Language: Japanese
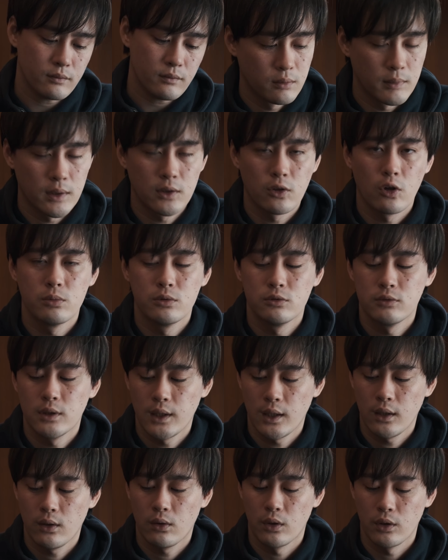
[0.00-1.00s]
まあ、当分は
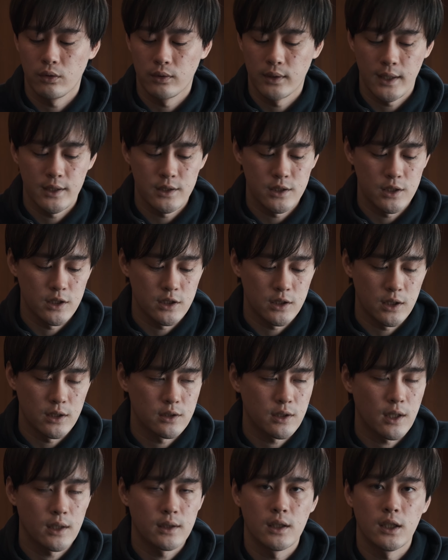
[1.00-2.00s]
ね、これを大事にして
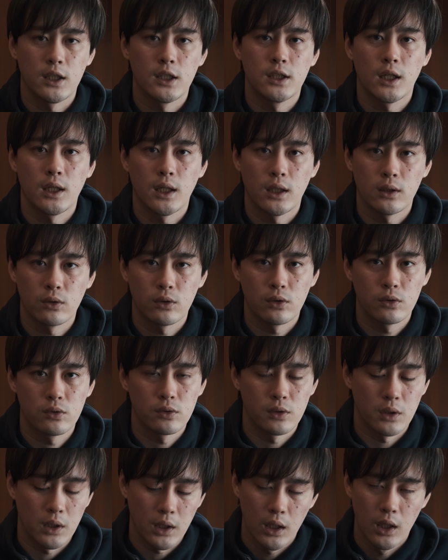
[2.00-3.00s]
使っていきたいなというふ
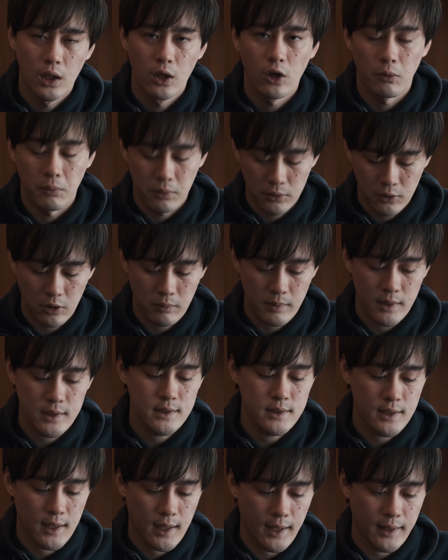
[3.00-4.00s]
うに思っておりま
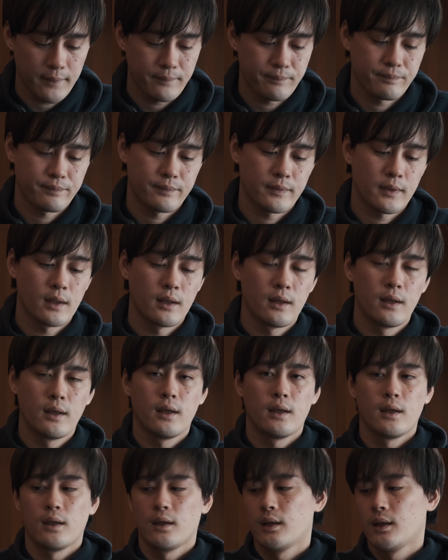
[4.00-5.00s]
す。はい。
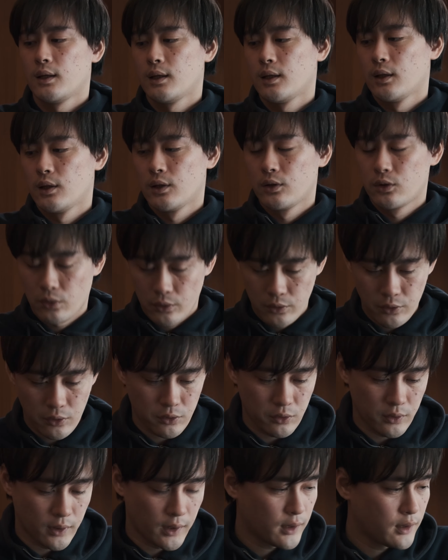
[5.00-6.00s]
というこ
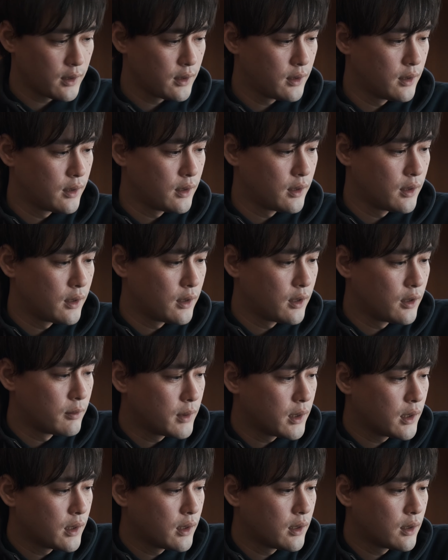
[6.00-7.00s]
とで、
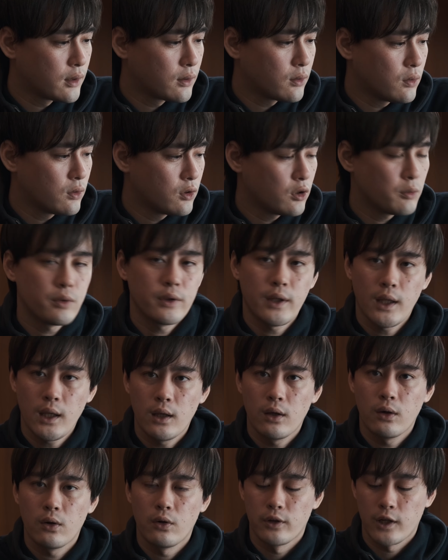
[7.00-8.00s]
まあ今後もね、
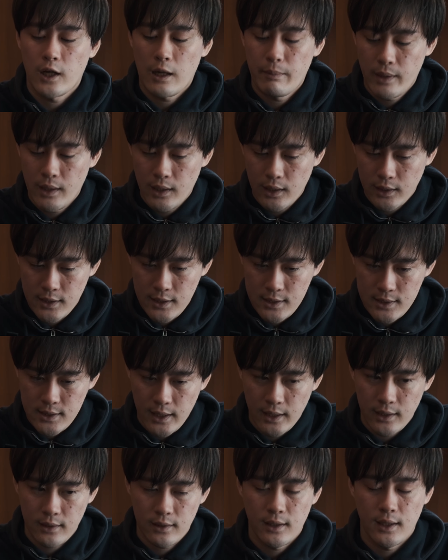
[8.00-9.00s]
こういうカメラ機
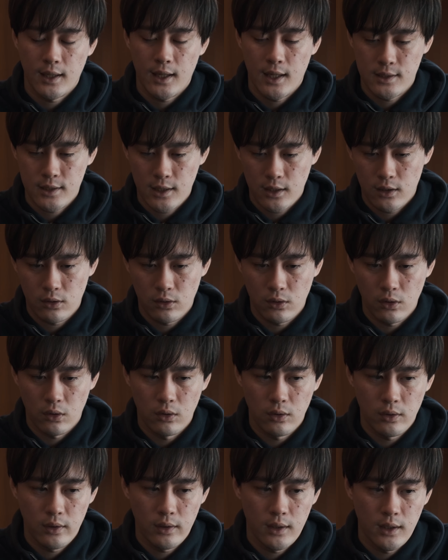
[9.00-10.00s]
材、
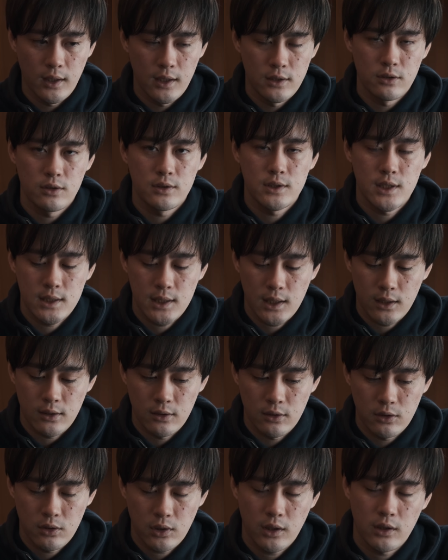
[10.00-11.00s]
ガジェット、映像制作
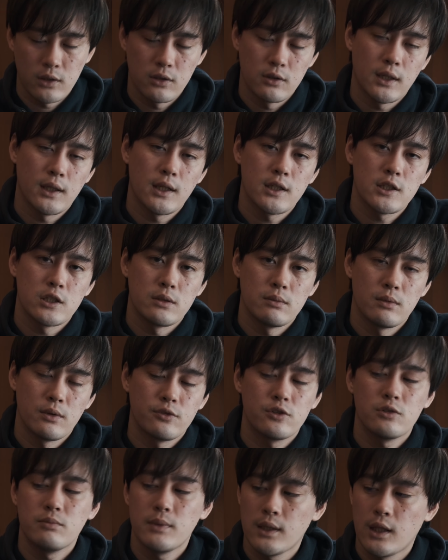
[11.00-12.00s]
とかいう話も
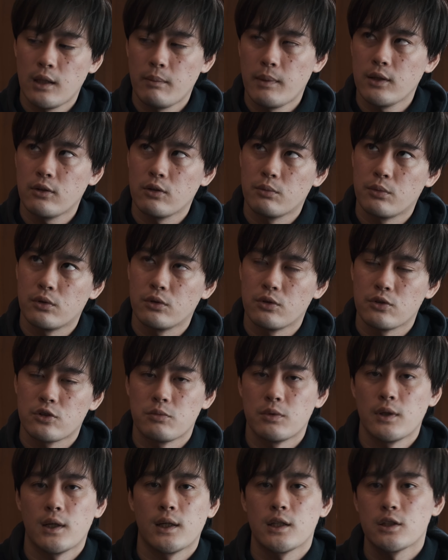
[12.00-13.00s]
含めて、まあ、あと僕の趣
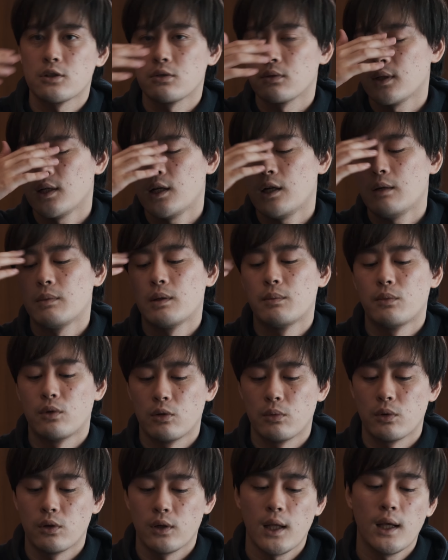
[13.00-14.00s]
味の話とか、まあ、もろ
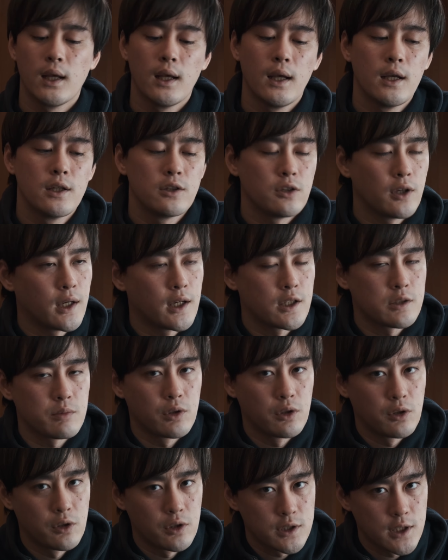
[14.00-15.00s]
もろね、そういう話もい
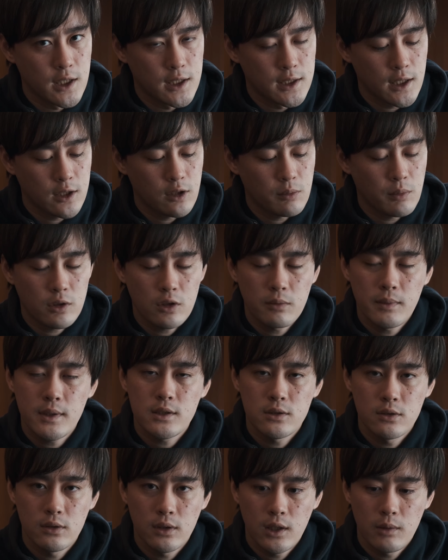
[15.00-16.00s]
ろいろしていきたいと思ってま
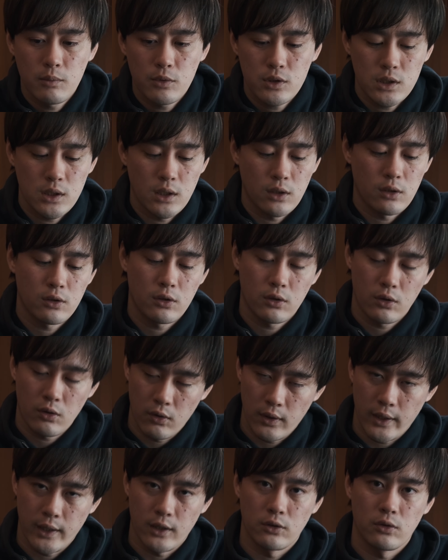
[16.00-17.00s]
すので、もし
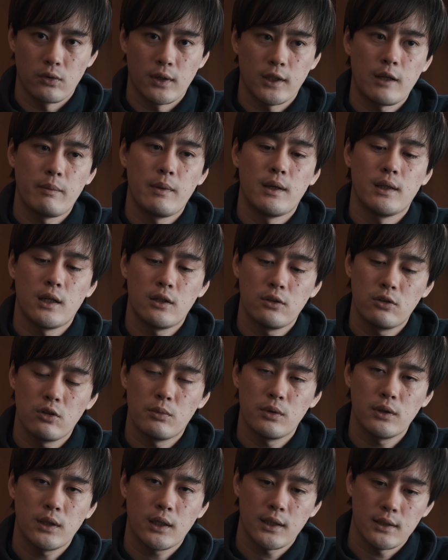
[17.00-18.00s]
今回の動画ためになると
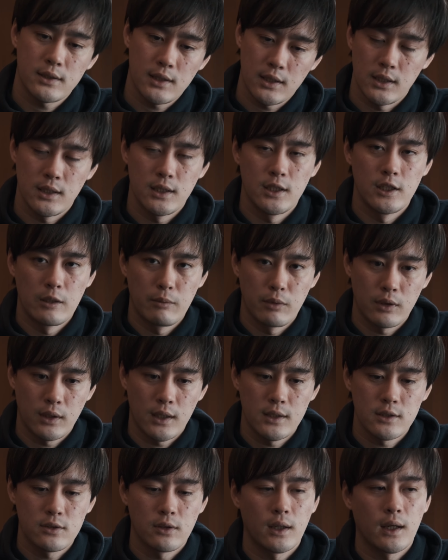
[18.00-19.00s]
思った方、ぜひいいね
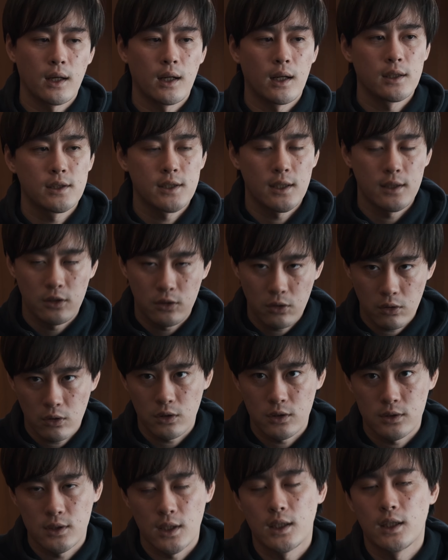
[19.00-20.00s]
ボタン、それからチャンネル登
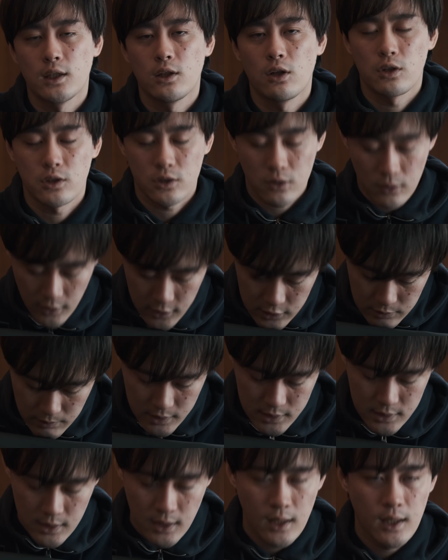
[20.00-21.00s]
録、ぜひよろしくお願いしま
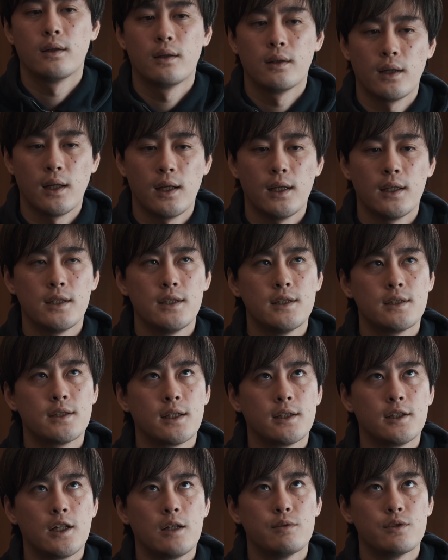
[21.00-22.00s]
す。でね、
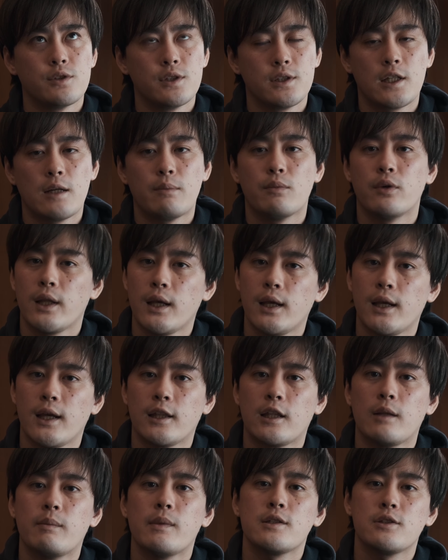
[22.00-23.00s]
インスタグラム、ツイッターもね、やっ
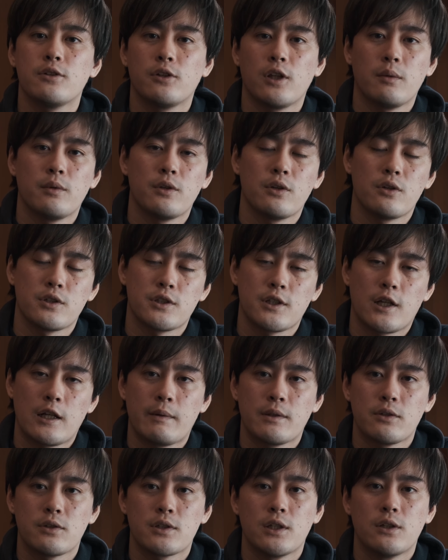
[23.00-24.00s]
てますので、よろしけれ
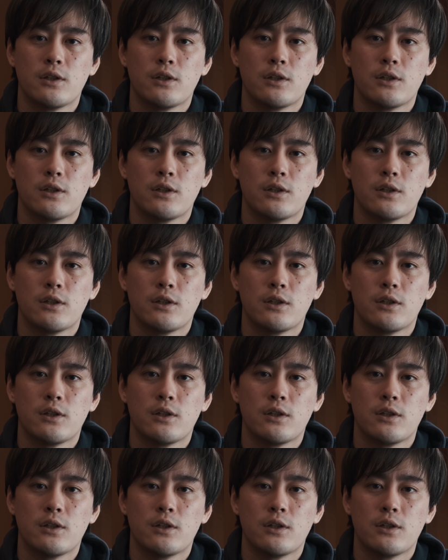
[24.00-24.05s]
ばそちら